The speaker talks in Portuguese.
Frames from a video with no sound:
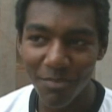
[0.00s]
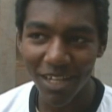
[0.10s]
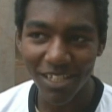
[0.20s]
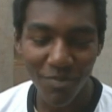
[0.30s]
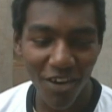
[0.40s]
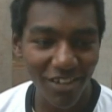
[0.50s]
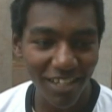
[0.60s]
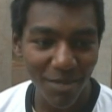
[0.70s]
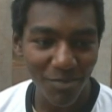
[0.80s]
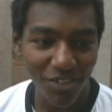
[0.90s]
e passa o maior
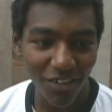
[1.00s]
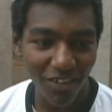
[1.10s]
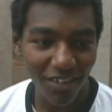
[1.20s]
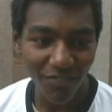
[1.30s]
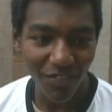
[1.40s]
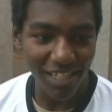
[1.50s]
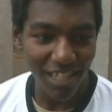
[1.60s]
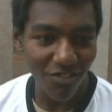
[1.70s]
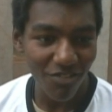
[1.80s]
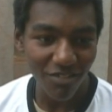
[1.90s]
tempo só
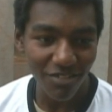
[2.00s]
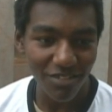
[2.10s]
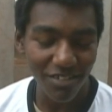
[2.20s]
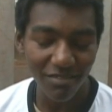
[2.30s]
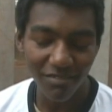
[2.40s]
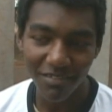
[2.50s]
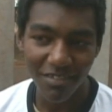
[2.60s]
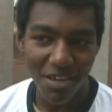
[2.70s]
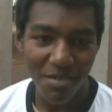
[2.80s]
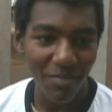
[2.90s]
fazendo curso
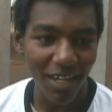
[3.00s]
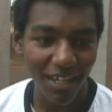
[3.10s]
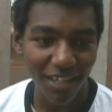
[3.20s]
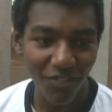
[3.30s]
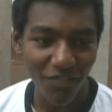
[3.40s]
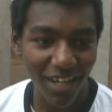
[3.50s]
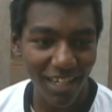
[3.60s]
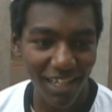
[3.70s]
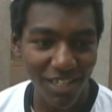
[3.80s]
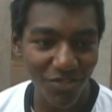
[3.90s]
para não
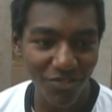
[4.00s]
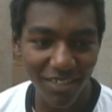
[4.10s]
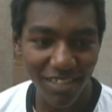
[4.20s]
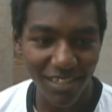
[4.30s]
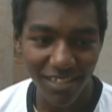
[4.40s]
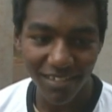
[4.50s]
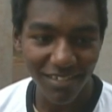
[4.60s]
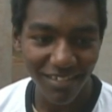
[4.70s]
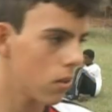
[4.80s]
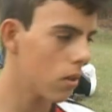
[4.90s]
ficar nas ruas.
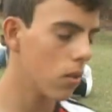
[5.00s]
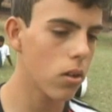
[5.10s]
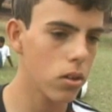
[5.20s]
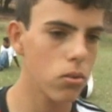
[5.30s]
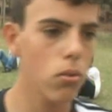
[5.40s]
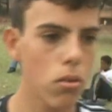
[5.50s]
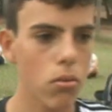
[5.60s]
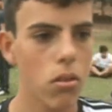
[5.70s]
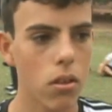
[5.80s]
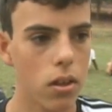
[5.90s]
Eu acho
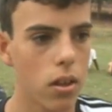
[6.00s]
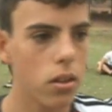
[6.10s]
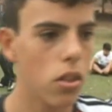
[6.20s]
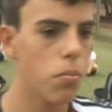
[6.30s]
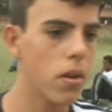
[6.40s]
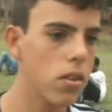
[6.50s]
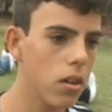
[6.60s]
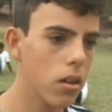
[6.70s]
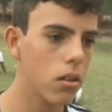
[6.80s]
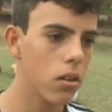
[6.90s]
gostoso que aqui a gente
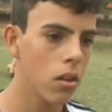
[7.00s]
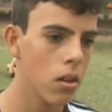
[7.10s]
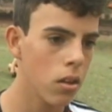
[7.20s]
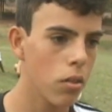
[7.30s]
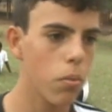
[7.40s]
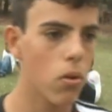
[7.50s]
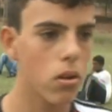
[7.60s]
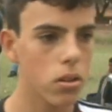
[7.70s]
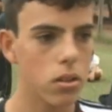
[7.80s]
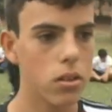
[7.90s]
pratica
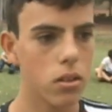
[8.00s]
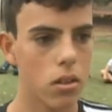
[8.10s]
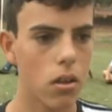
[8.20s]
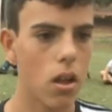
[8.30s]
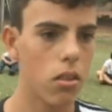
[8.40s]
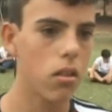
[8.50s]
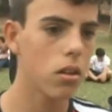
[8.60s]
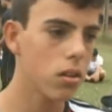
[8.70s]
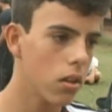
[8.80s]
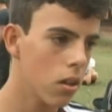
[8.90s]
esportes,
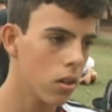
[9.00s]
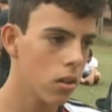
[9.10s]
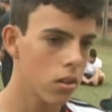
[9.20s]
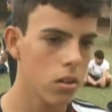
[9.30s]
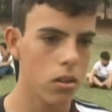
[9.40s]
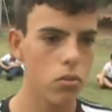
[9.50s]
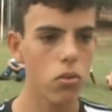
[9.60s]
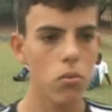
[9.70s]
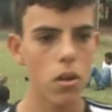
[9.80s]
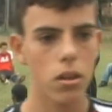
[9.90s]
lazer e
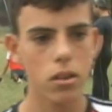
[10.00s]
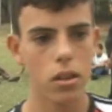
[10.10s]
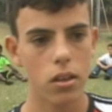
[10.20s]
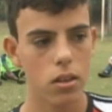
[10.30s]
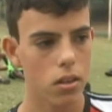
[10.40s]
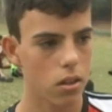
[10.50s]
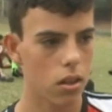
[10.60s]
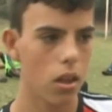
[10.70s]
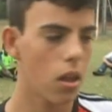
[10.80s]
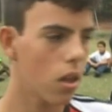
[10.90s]
tudo mais aqui.
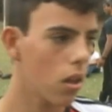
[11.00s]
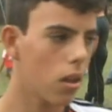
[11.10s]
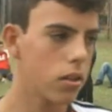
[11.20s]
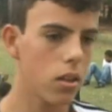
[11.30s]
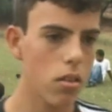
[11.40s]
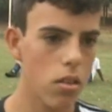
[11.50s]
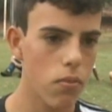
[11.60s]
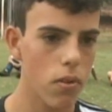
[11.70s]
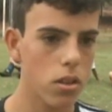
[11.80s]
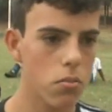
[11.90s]
Aqui é, a gente se
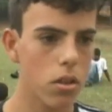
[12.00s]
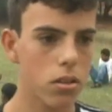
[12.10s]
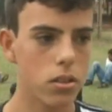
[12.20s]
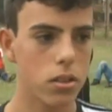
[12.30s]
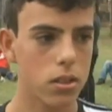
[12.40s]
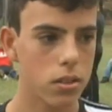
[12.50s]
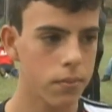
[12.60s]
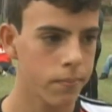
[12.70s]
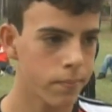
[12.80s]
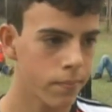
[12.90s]
diverte bastante.
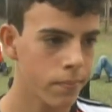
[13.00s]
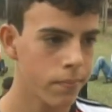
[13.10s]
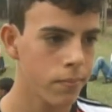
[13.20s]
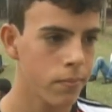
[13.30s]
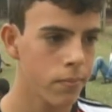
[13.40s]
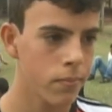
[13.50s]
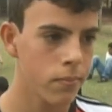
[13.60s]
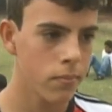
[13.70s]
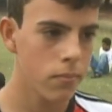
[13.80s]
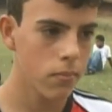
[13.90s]
No
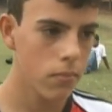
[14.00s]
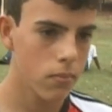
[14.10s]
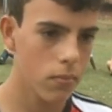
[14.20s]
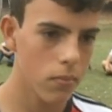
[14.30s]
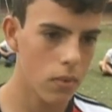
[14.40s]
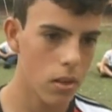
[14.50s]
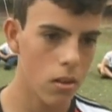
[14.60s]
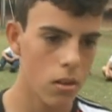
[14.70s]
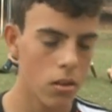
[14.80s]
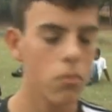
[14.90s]
período da manhã você vai para a
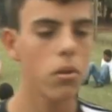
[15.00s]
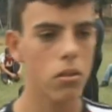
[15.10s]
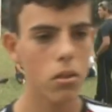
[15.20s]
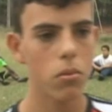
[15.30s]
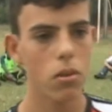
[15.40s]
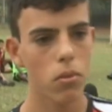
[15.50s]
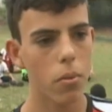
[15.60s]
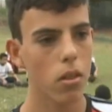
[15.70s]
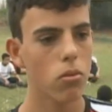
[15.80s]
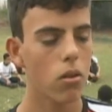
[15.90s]
escola? No período da manhã eu vou
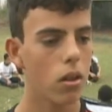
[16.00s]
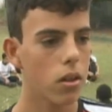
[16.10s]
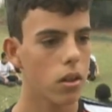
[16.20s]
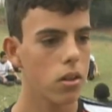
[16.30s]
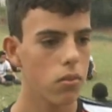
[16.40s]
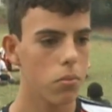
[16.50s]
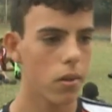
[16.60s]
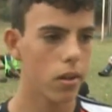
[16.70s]
para a escola e à tarde venho para